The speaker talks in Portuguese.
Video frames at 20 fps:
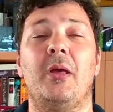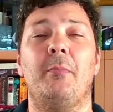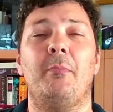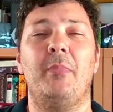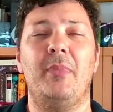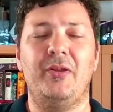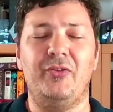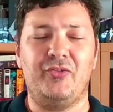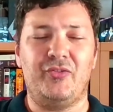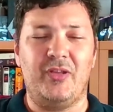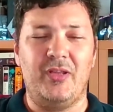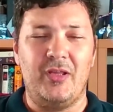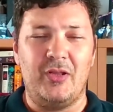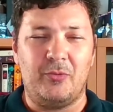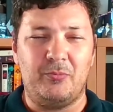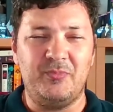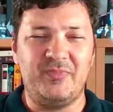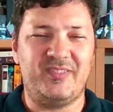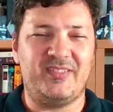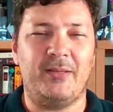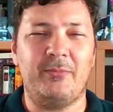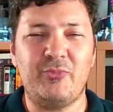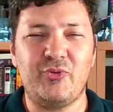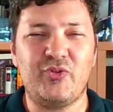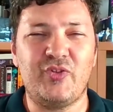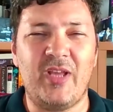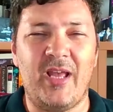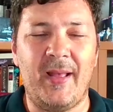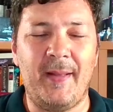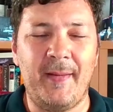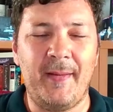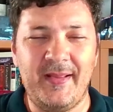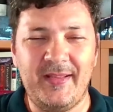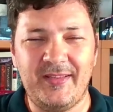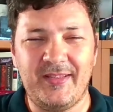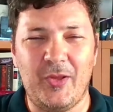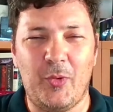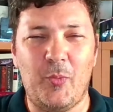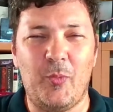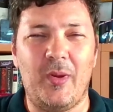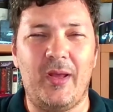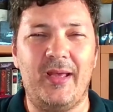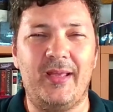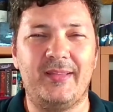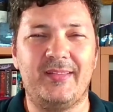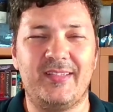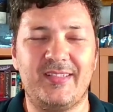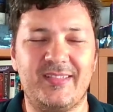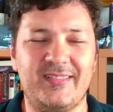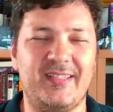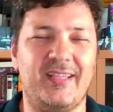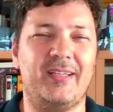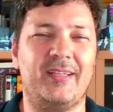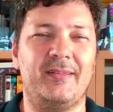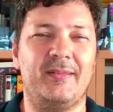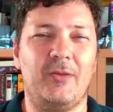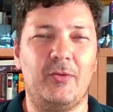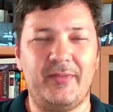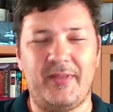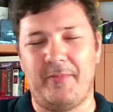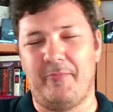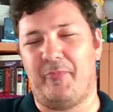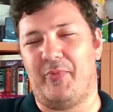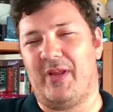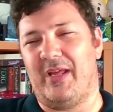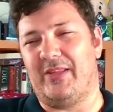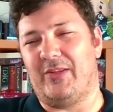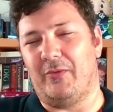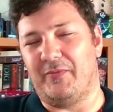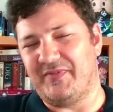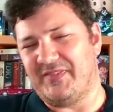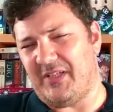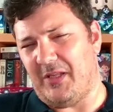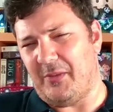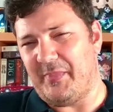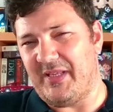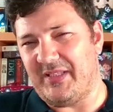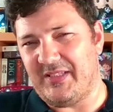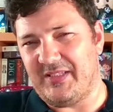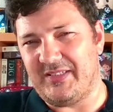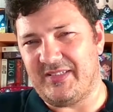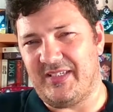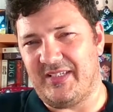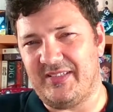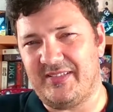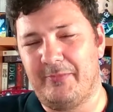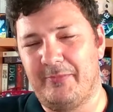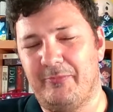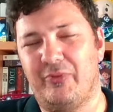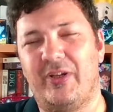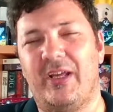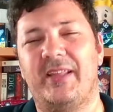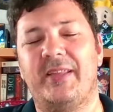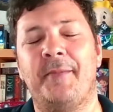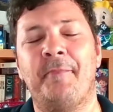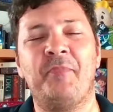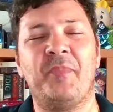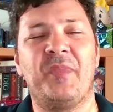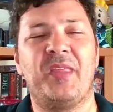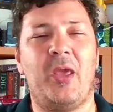mas começamos já então a terceira temporada, oficialmente a terceira temporada,